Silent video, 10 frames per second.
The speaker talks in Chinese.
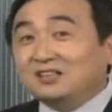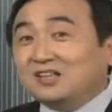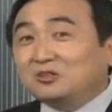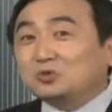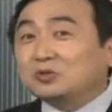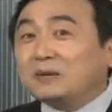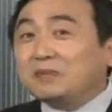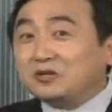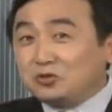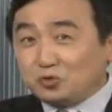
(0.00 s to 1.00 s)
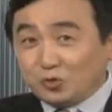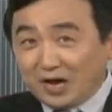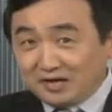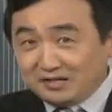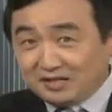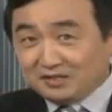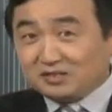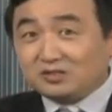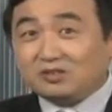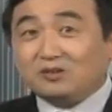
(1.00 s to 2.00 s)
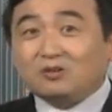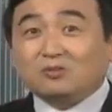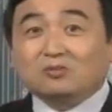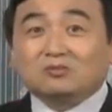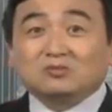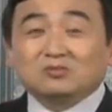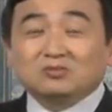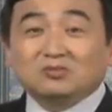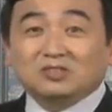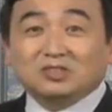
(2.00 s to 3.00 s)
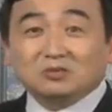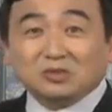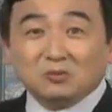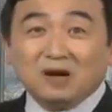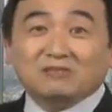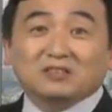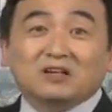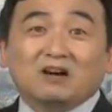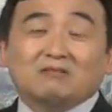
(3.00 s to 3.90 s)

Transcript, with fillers: 当初他被选上的时候，你都得画问号。